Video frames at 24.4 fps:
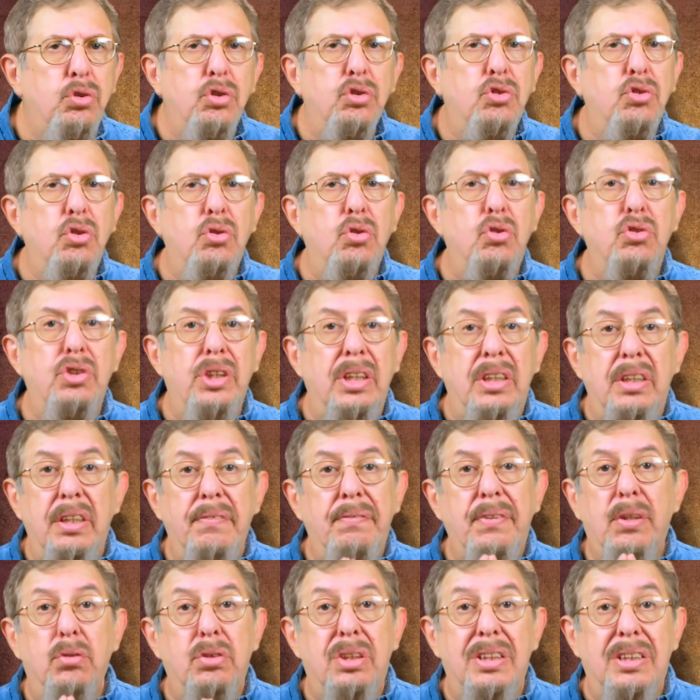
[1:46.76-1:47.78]
muchos otros
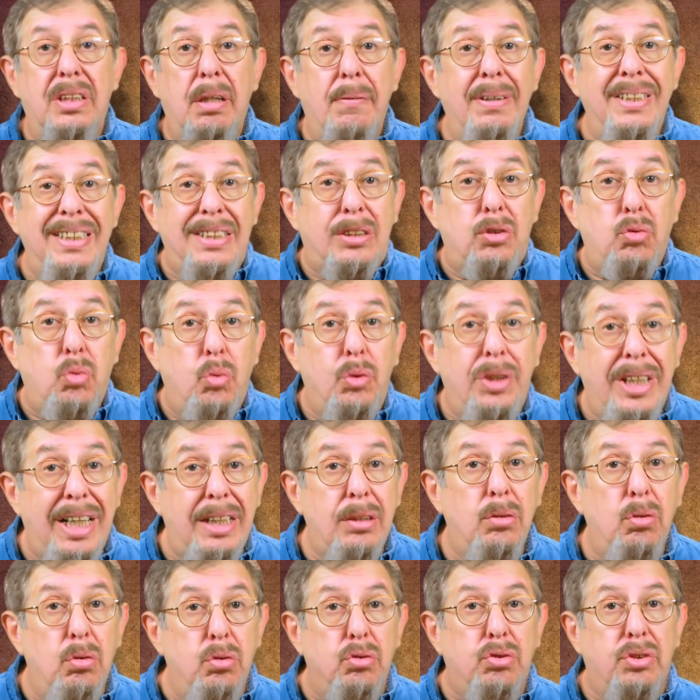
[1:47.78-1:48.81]
científicos estaban
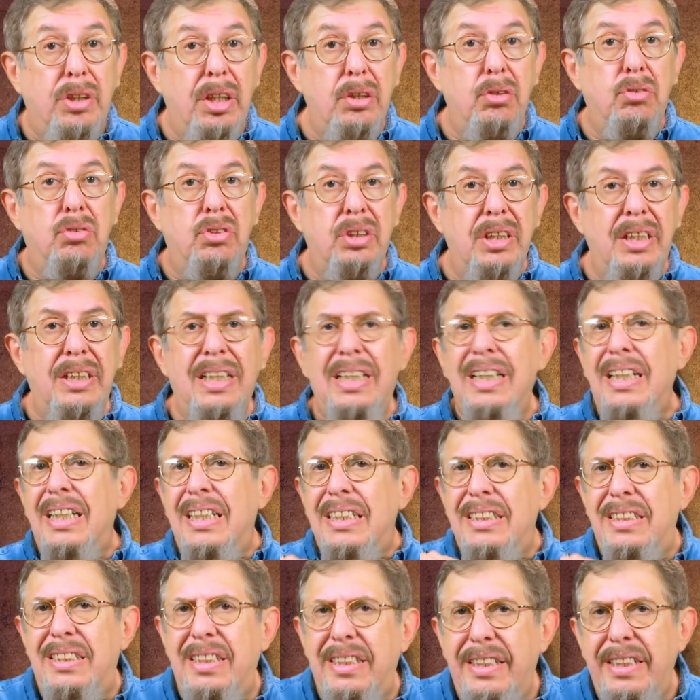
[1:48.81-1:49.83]
estudiando los rayos N
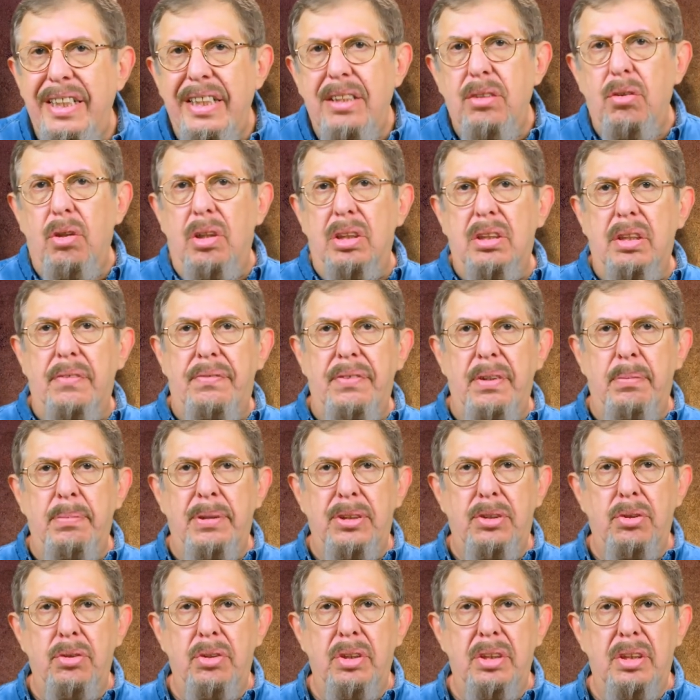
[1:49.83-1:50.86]
siguiendo las
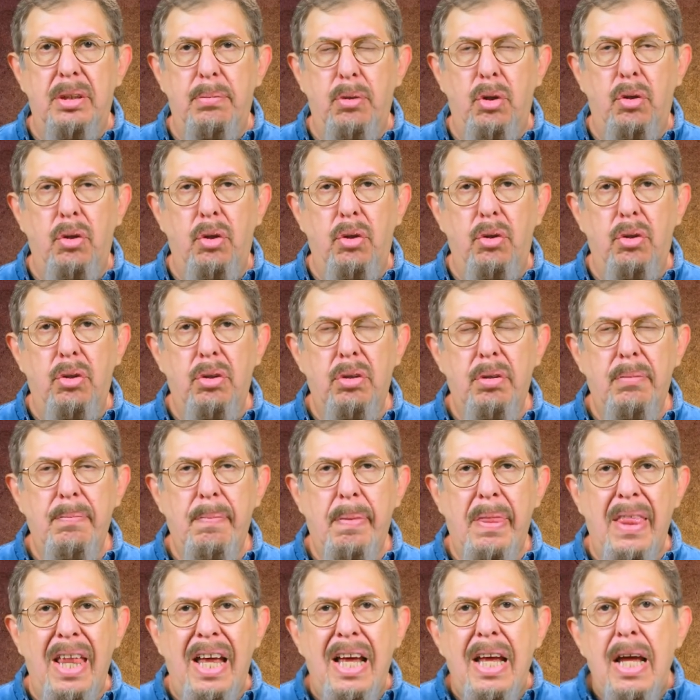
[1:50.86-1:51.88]
afirmaciones de Brownlow.
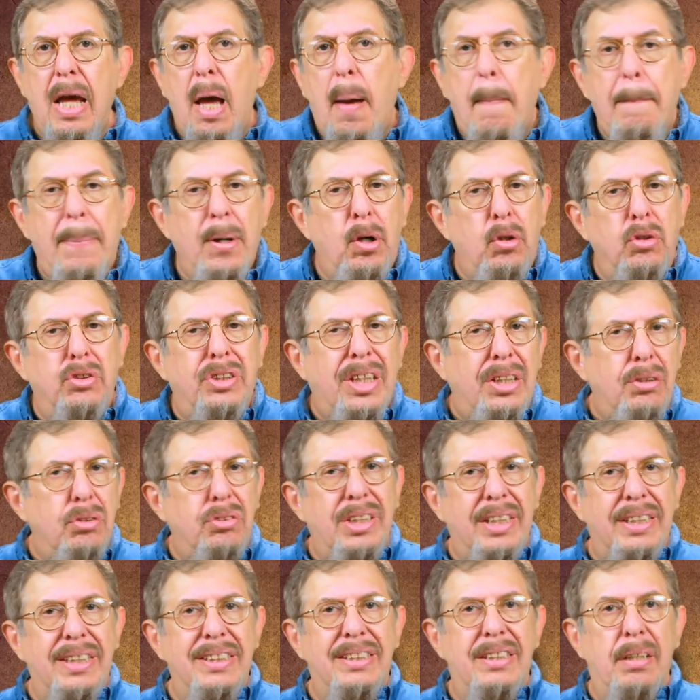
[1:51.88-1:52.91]
Pero los
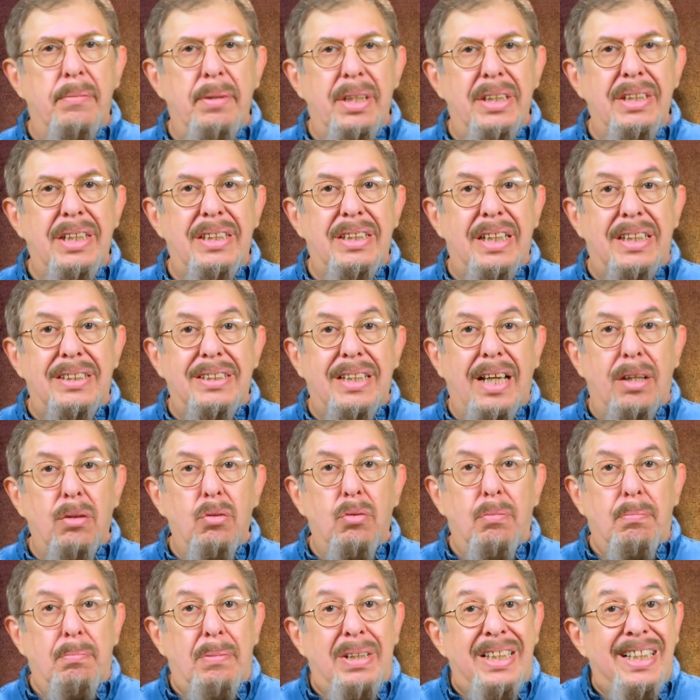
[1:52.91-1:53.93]
rayos X se habían
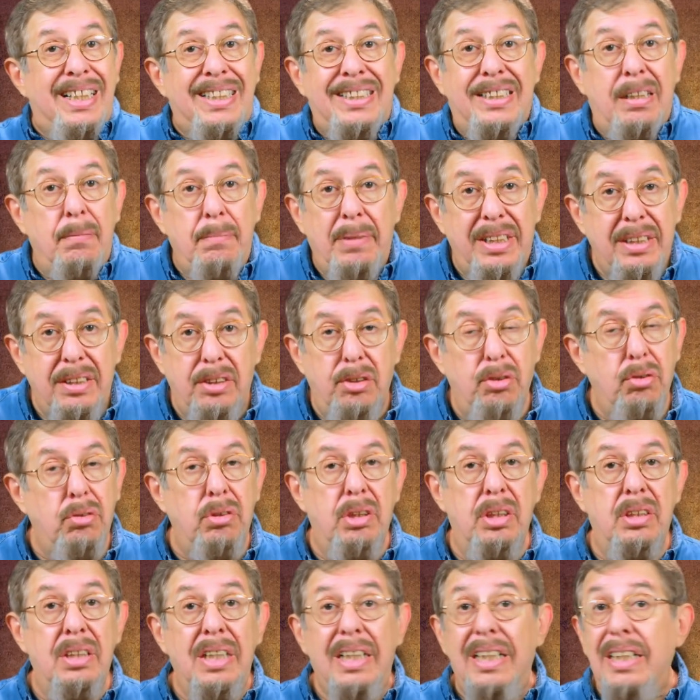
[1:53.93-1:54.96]
detectado mediante
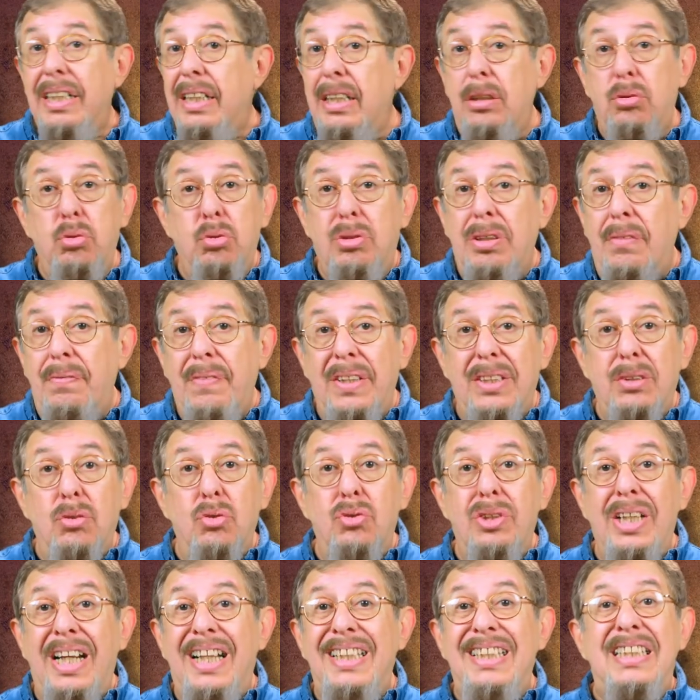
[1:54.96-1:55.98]
mediciones y sus
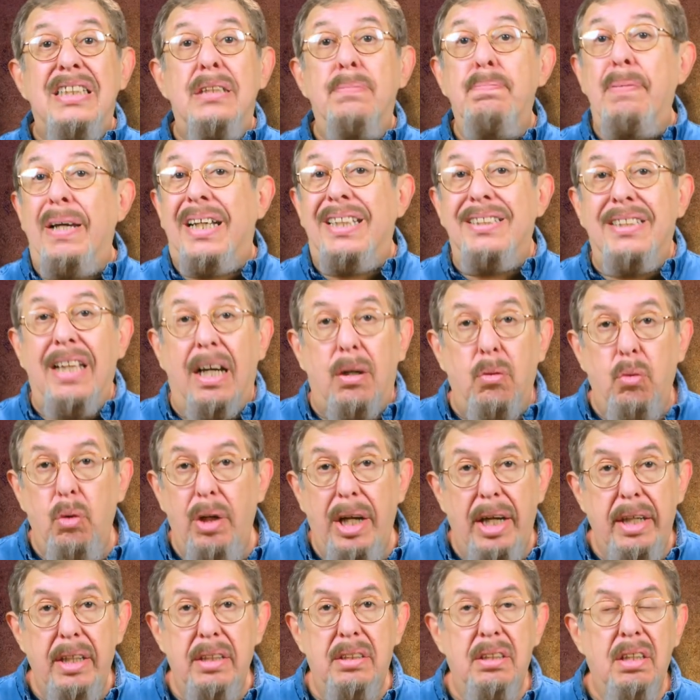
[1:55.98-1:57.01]
efectos eran
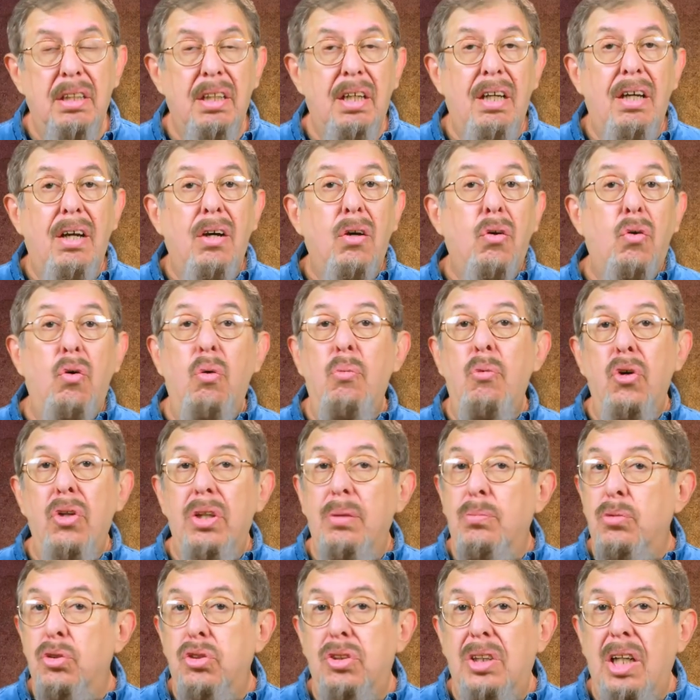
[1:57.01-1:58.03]
espectaculares, como
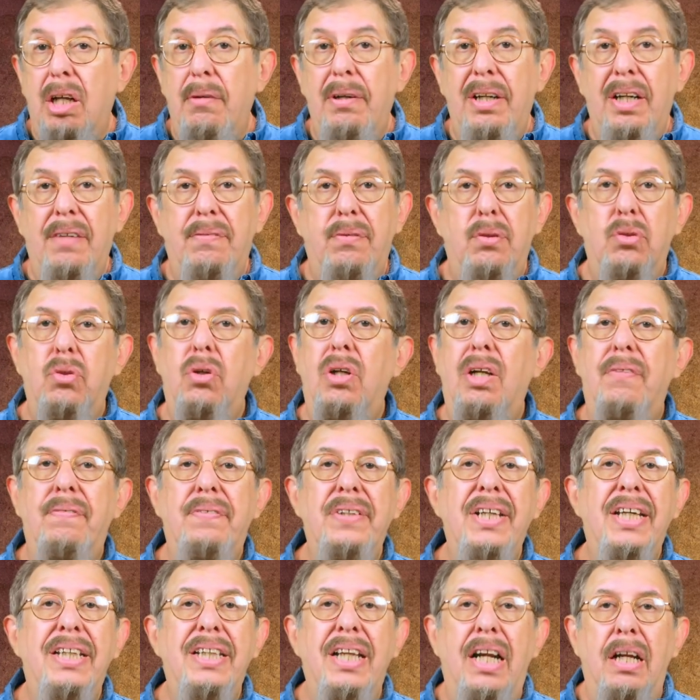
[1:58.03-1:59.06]
lo demostraba la
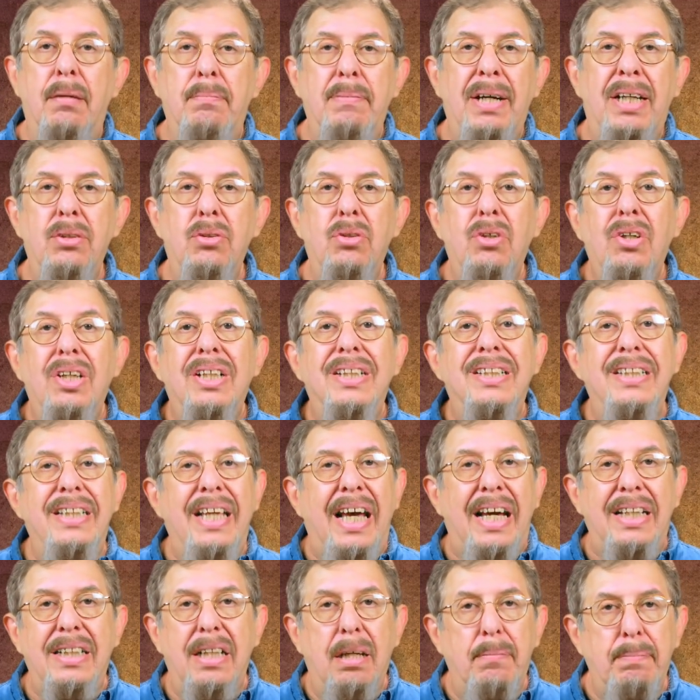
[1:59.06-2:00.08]
fotografía de la mano
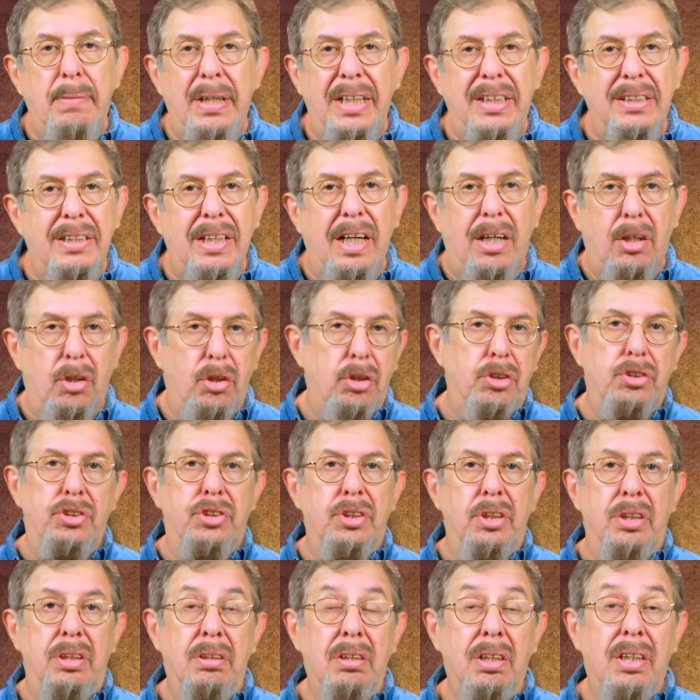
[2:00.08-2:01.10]
de Ana Bertha
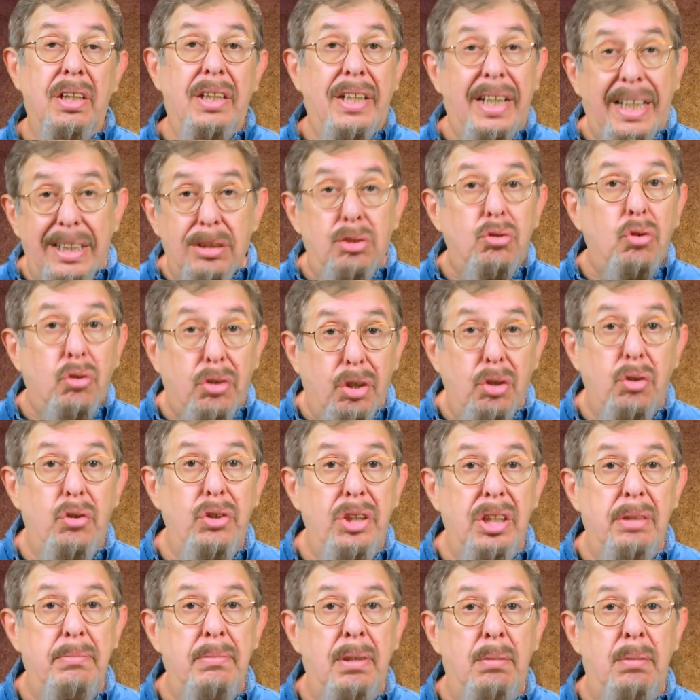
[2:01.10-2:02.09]
Röntgen, eso que hoy